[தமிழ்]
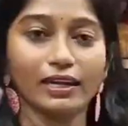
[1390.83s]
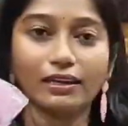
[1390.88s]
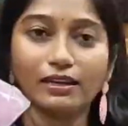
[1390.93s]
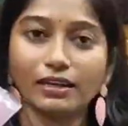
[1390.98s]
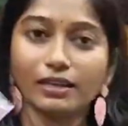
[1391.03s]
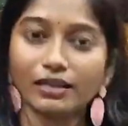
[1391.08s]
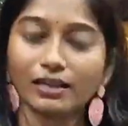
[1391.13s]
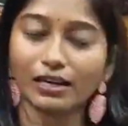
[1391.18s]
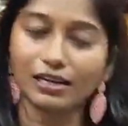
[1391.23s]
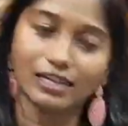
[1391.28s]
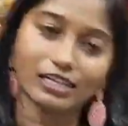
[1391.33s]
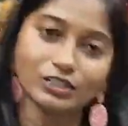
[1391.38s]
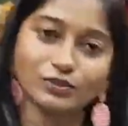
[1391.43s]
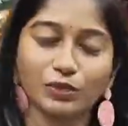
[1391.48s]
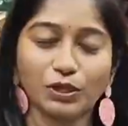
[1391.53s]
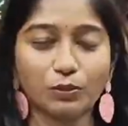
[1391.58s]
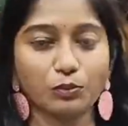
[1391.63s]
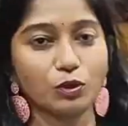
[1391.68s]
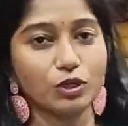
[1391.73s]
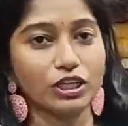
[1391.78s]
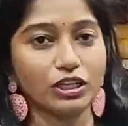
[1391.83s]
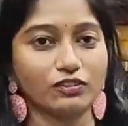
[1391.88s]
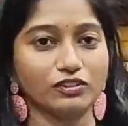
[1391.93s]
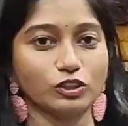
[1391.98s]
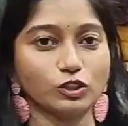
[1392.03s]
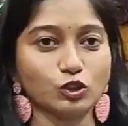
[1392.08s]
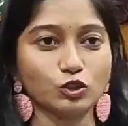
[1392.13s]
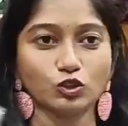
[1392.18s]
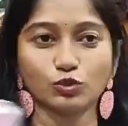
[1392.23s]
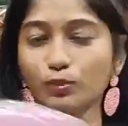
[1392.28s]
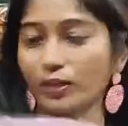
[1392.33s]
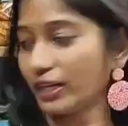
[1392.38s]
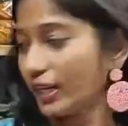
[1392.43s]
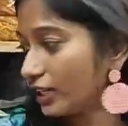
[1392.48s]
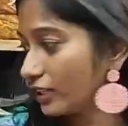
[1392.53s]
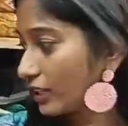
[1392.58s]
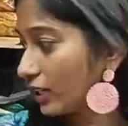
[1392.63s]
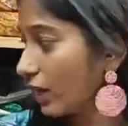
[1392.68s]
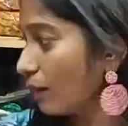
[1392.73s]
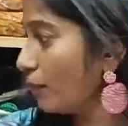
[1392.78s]
என்ன கலர்ஸ் வேணுமோ நீங்கள் வந்து சூஸ் பண்ணி
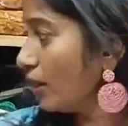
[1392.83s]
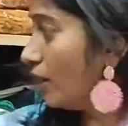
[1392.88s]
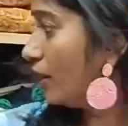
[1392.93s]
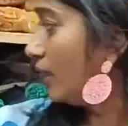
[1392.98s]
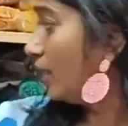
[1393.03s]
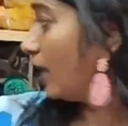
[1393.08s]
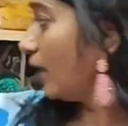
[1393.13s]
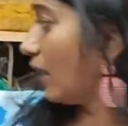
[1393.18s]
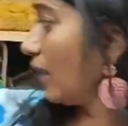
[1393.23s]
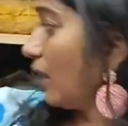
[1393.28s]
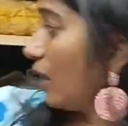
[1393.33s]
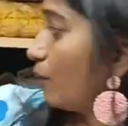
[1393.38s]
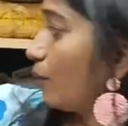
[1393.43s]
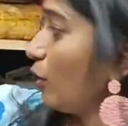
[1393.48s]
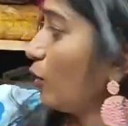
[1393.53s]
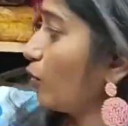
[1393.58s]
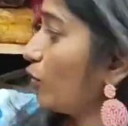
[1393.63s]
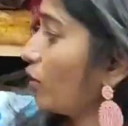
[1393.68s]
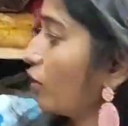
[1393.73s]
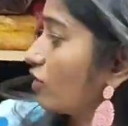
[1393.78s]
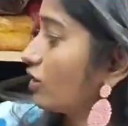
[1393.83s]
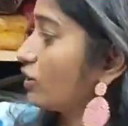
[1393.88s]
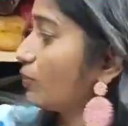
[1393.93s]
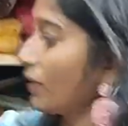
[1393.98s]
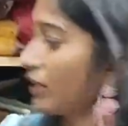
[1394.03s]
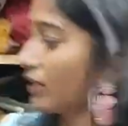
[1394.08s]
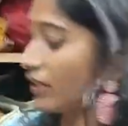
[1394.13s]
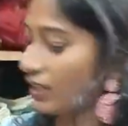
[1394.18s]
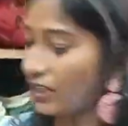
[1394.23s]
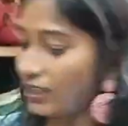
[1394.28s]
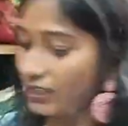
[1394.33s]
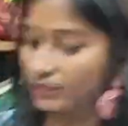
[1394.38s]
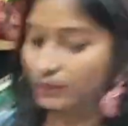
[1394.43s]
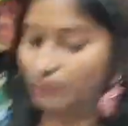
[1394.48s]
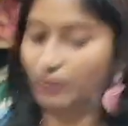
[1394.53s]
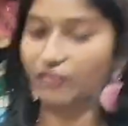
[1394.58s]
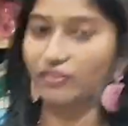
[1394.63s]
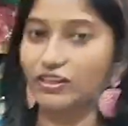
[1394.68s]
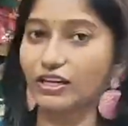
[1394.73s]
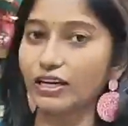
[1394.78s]
எடுத்துக்கலாம் எல்லாமே உங்களுக்கு வந்து பார்த்திங்கன்னா இந்த
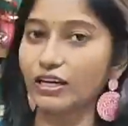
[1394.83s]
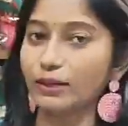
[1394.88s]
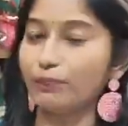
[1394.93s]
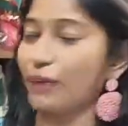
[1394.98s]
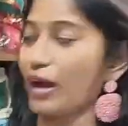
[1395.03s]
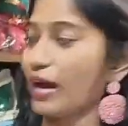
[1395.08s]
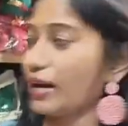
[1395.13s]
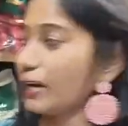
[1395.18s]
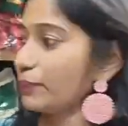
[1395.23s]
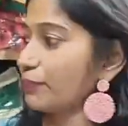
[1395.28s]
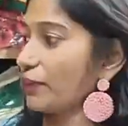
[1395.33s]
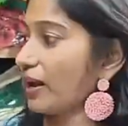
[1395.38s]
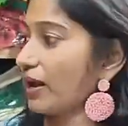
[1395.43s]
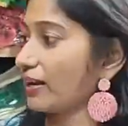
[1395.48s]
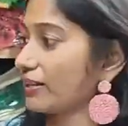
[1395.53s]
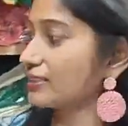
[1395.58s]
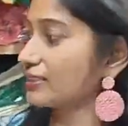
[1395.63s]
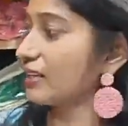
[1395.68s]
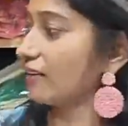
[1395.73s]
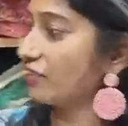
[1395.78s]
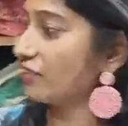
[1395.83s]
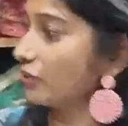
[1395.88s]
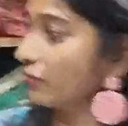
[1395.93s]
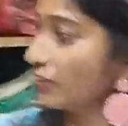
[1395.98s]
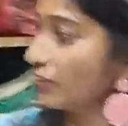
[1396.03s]
மாதிரி பேக்கெட் பேக்கெட்ஸில் வந்து